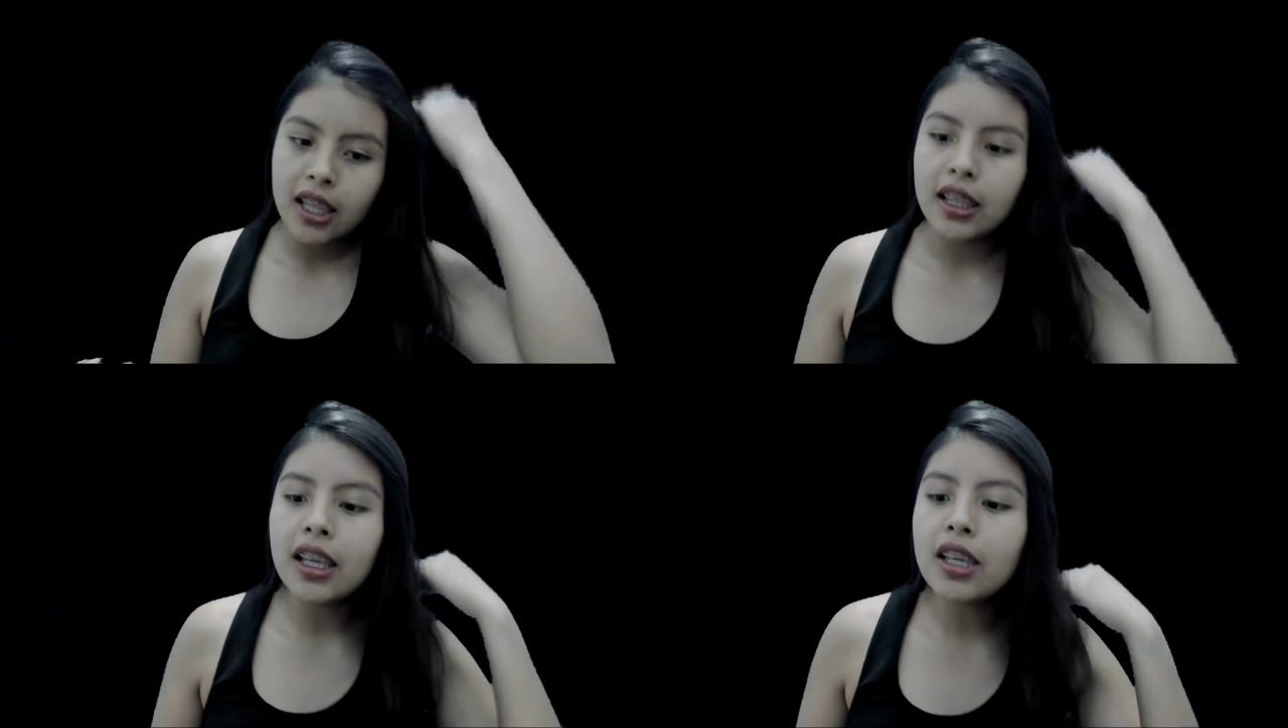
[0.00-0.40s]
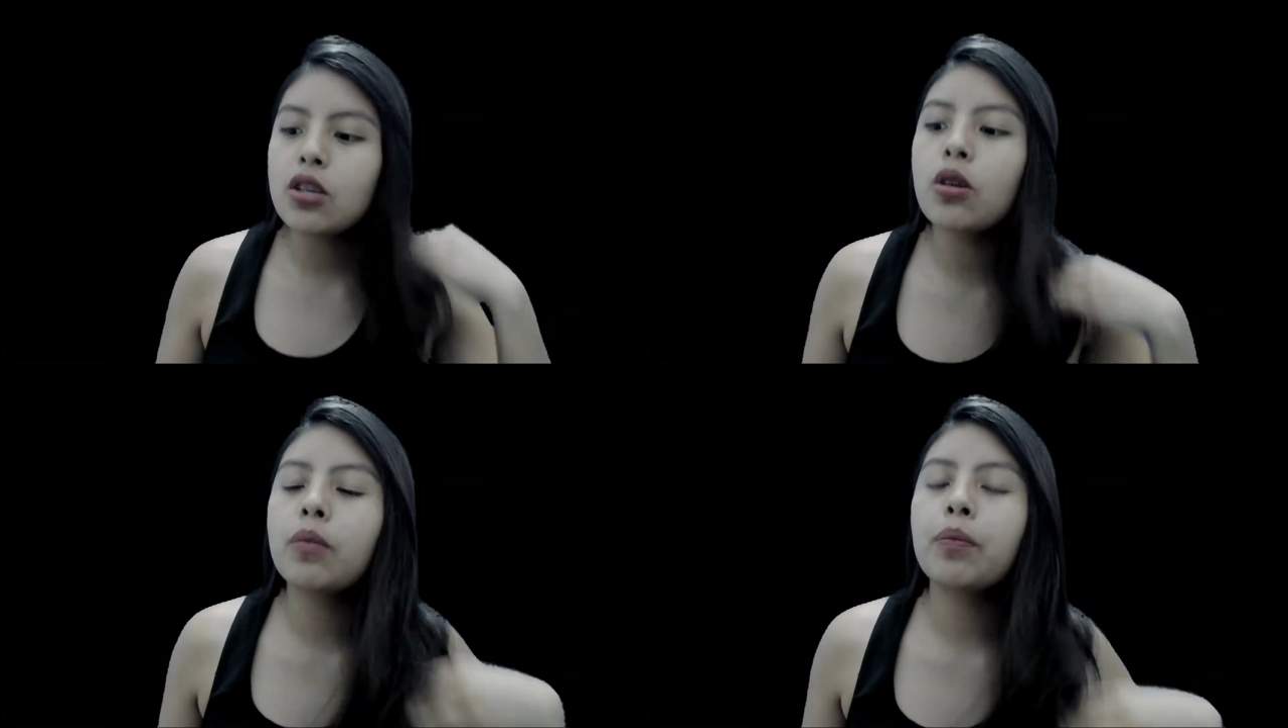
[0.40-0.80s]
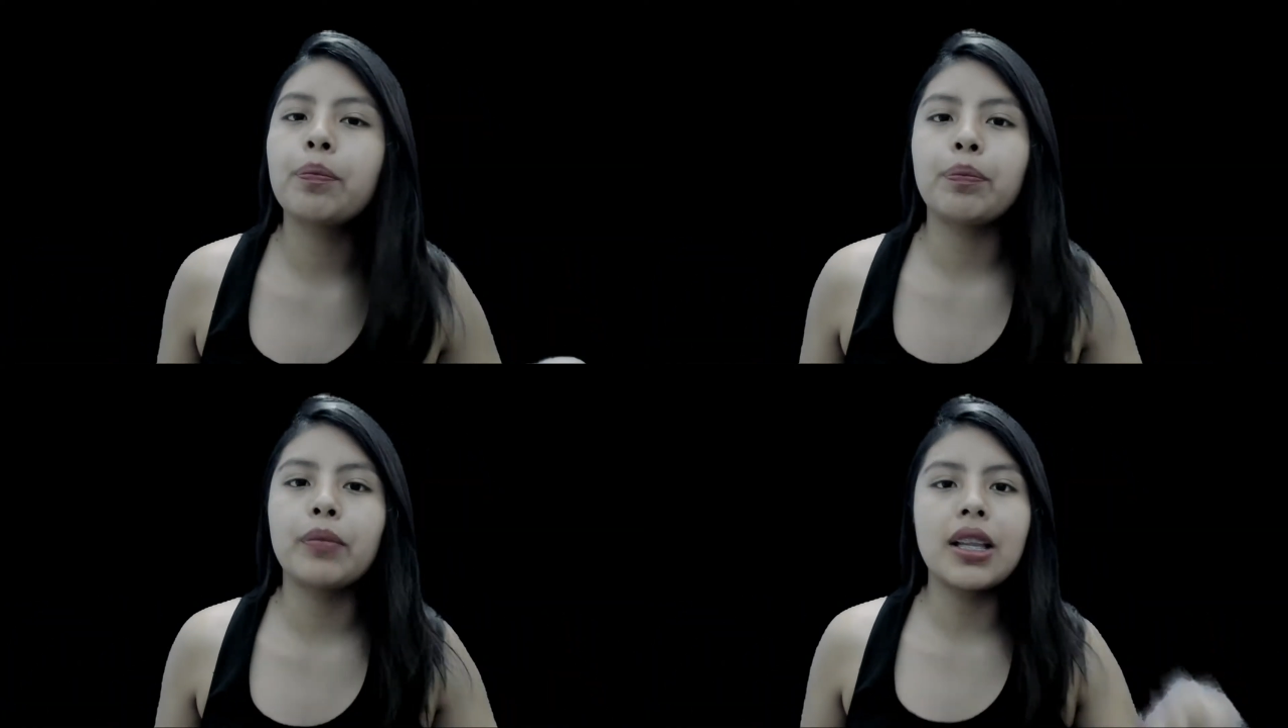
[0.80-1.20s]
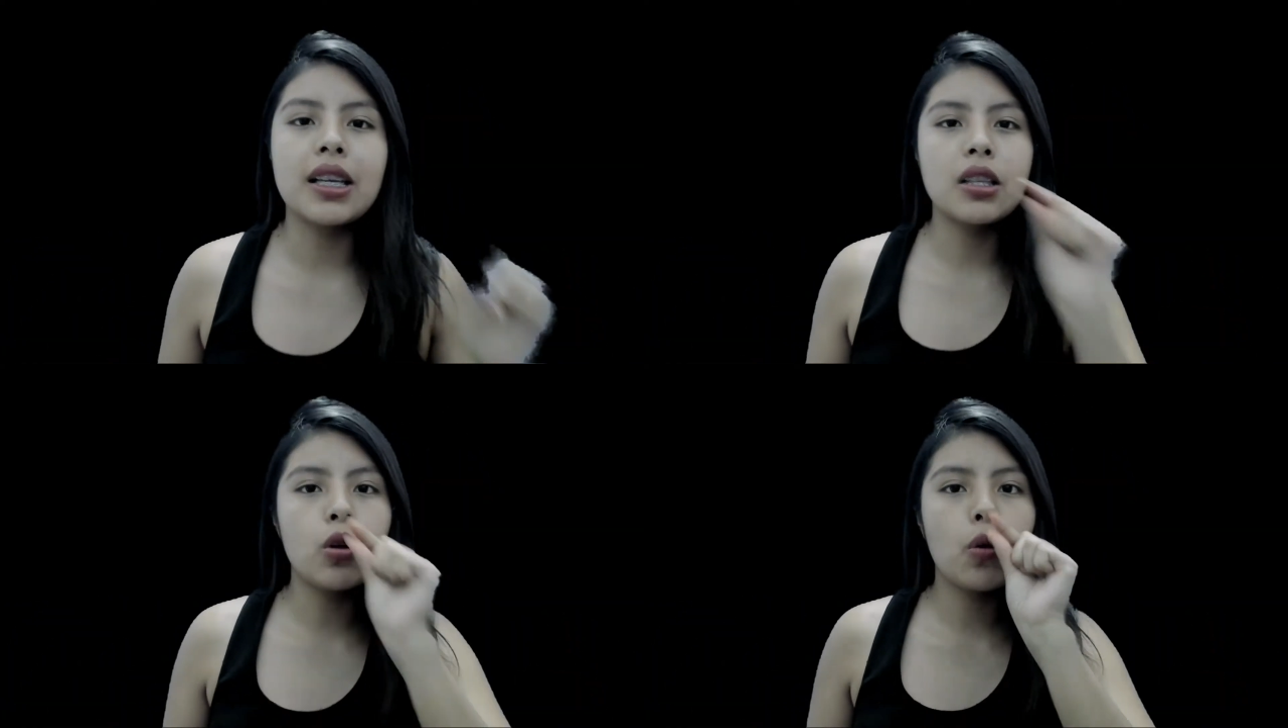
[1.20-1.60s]
De hecho, mm,
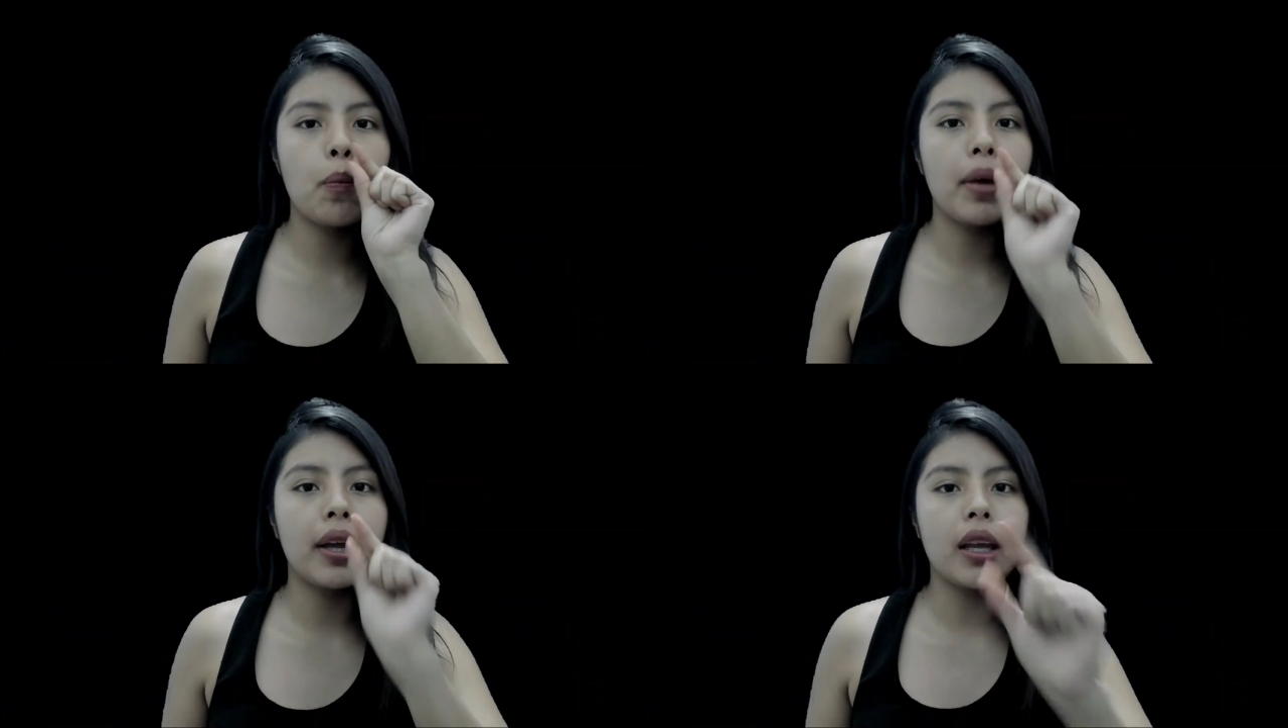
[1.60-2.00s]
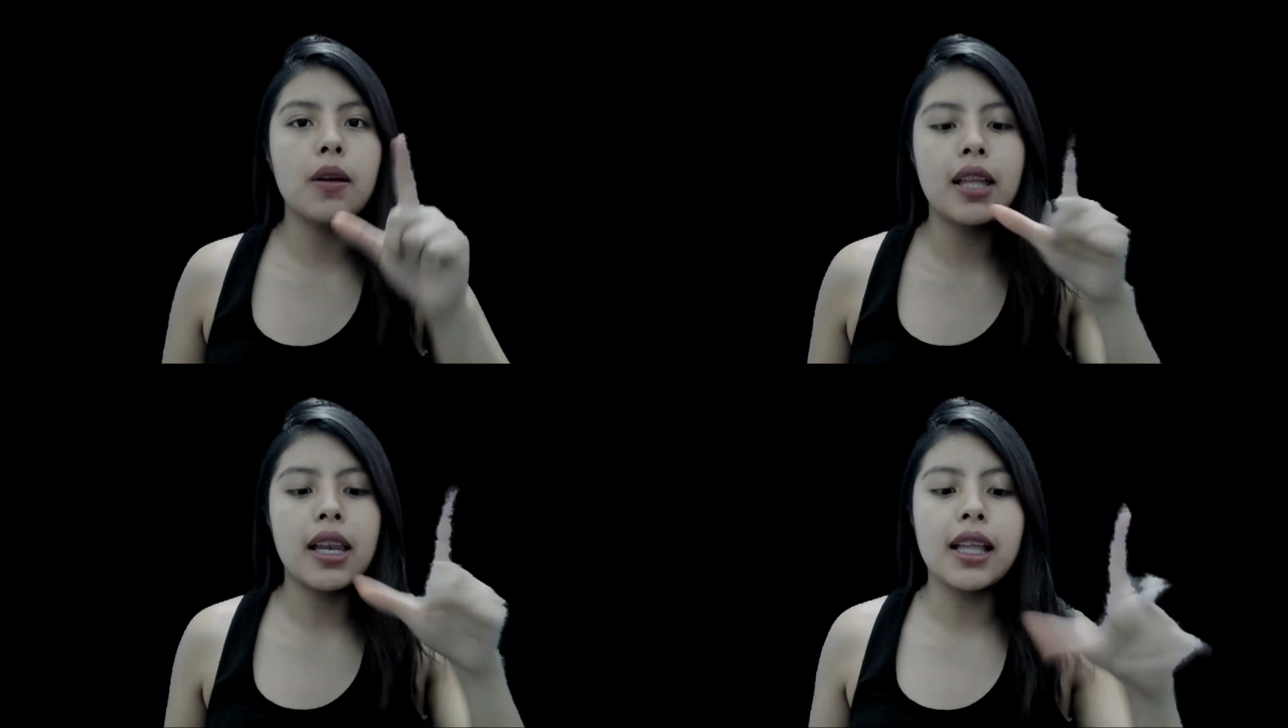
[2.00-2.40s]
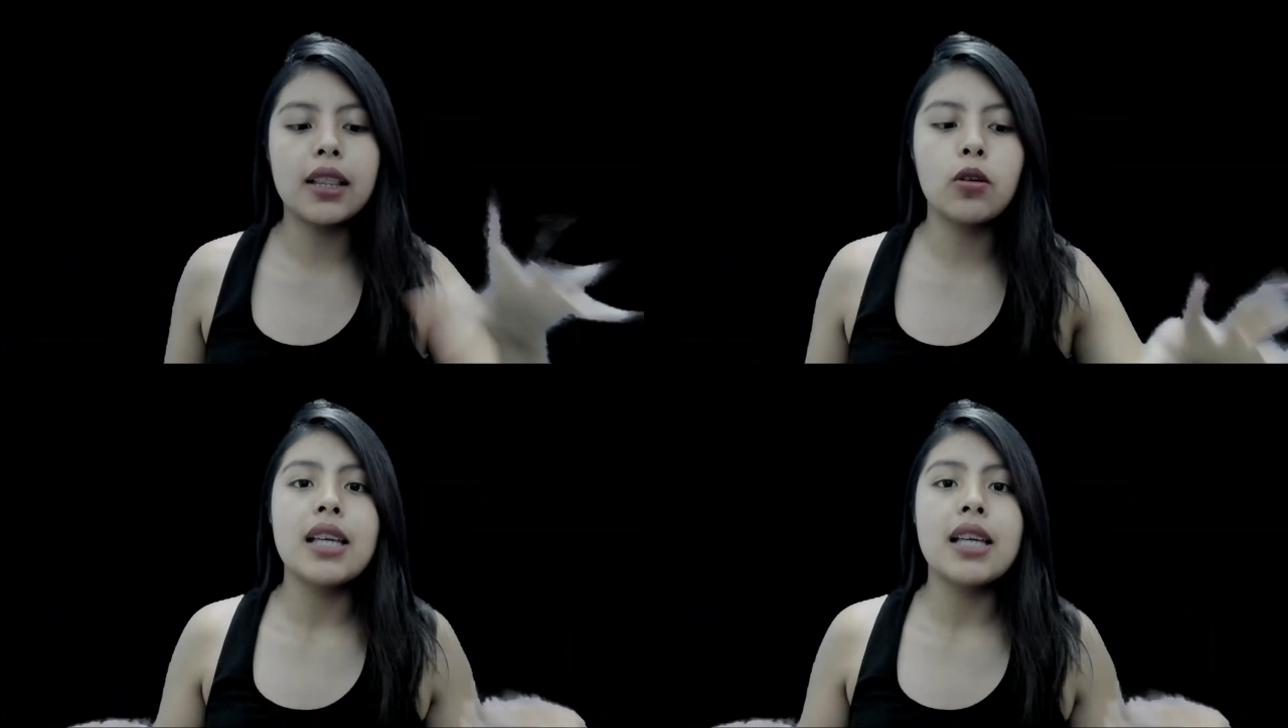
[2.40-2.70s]
les doy un pequeño adelanto.